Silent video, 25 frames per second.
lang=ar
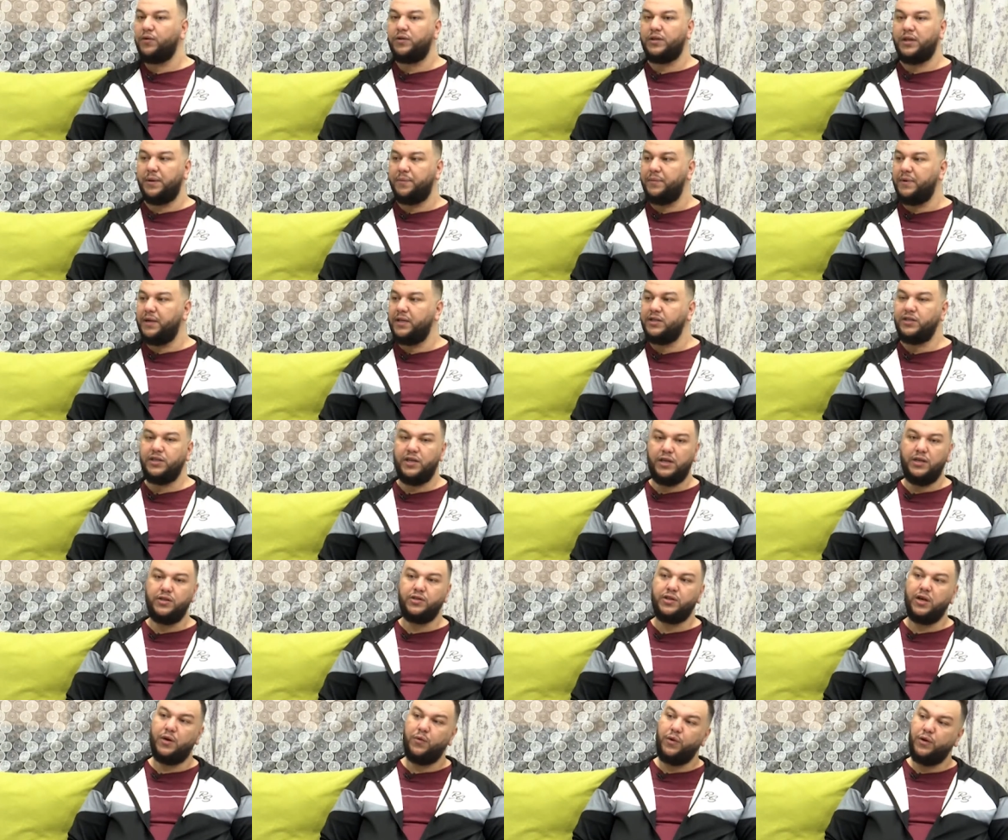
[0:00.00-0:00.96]
قدام الناس
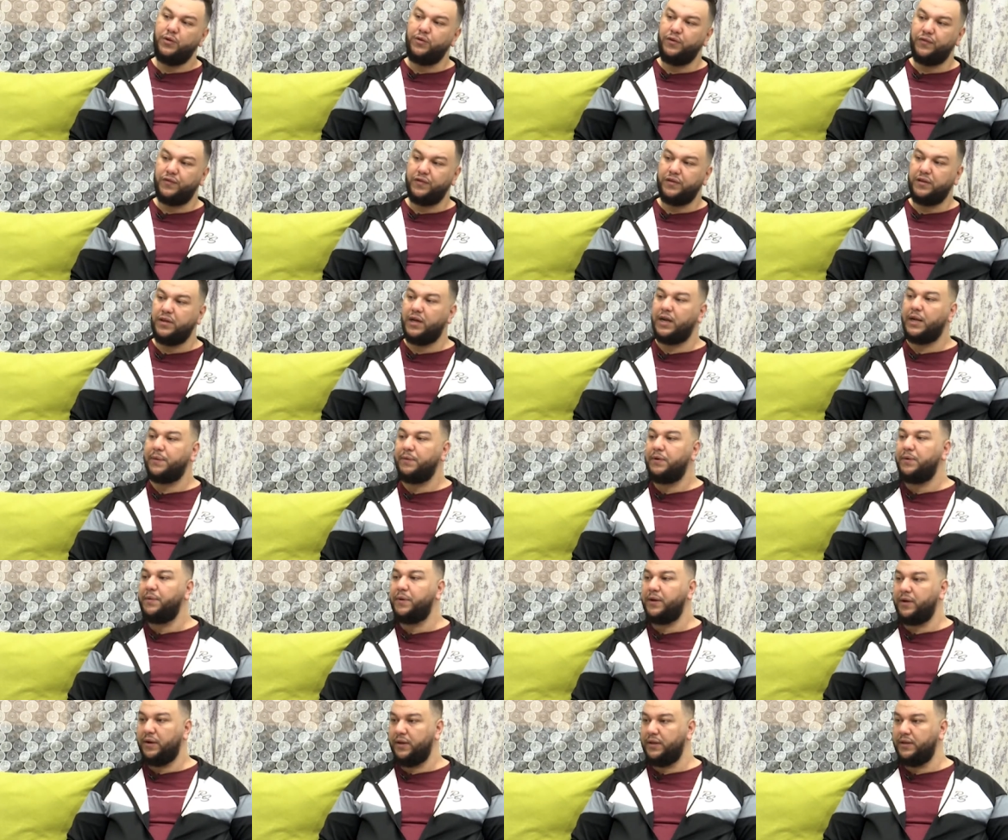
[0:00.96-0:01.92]
يعيشها وحده في الدار قبل
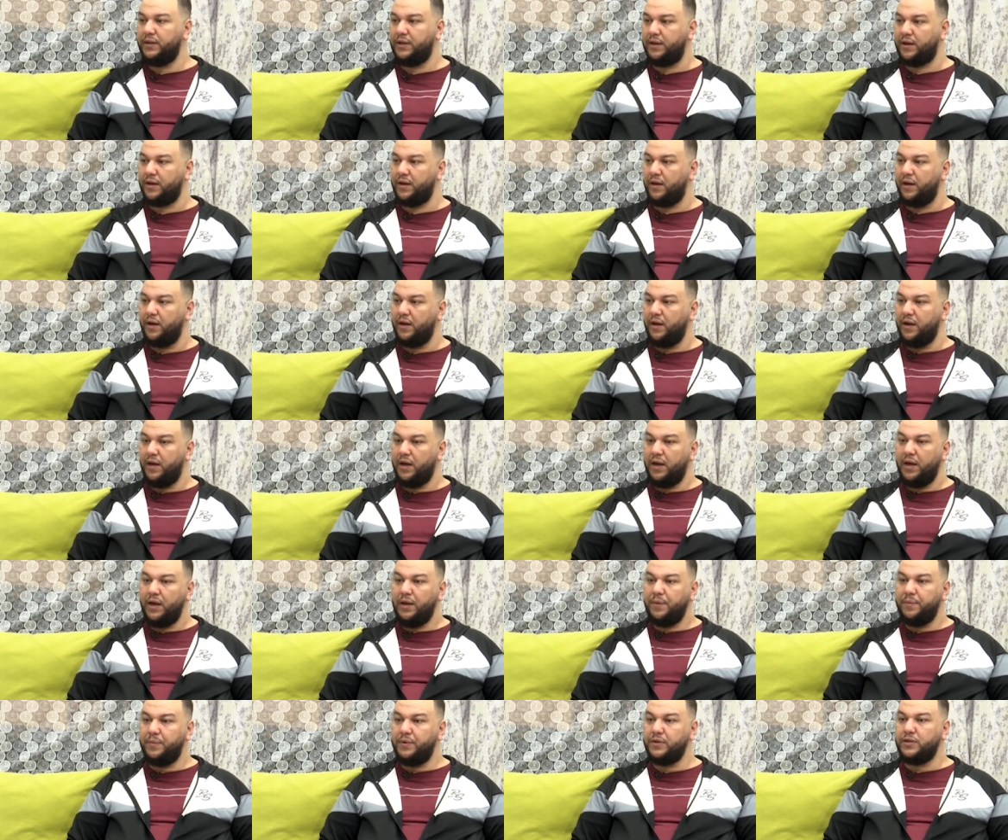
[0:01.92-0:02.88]
ما يروح يديرها
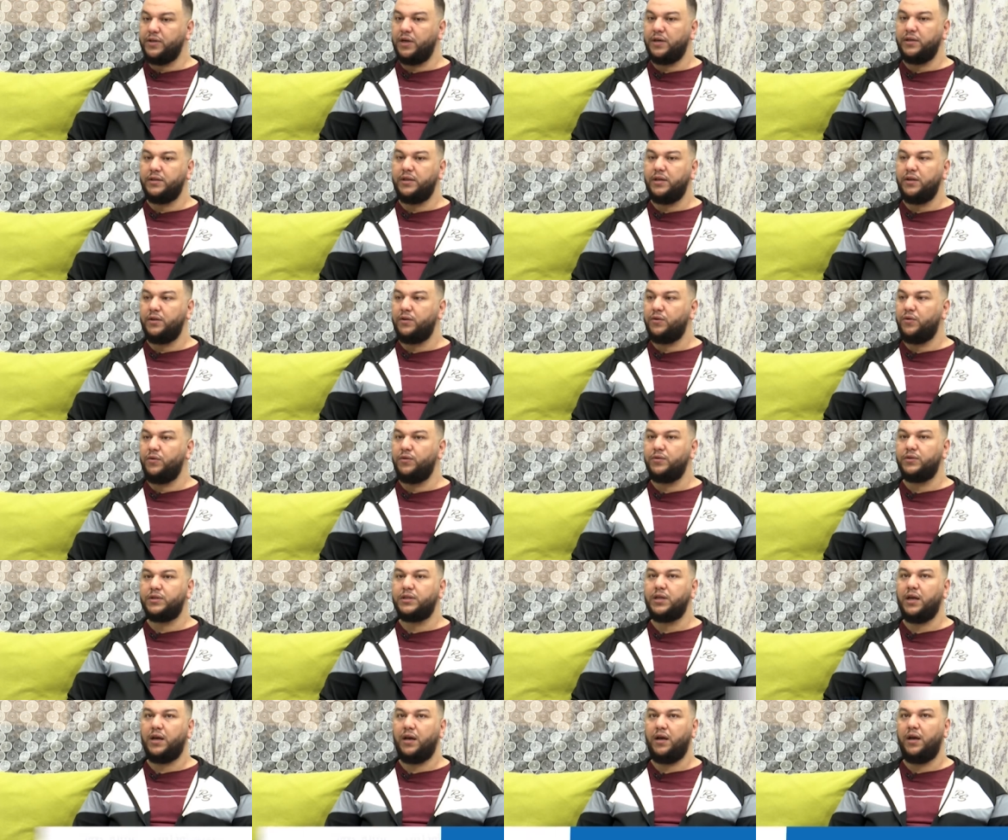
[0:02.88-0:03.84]
باش هكذا يكون
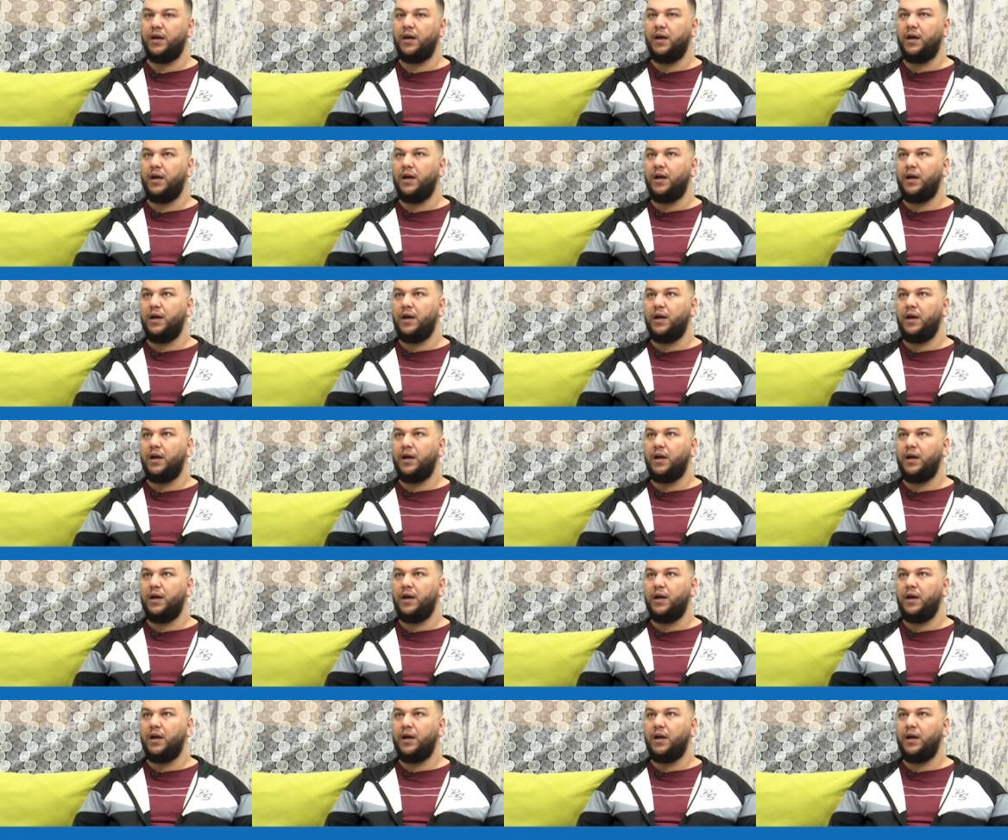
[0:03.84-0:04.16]
صح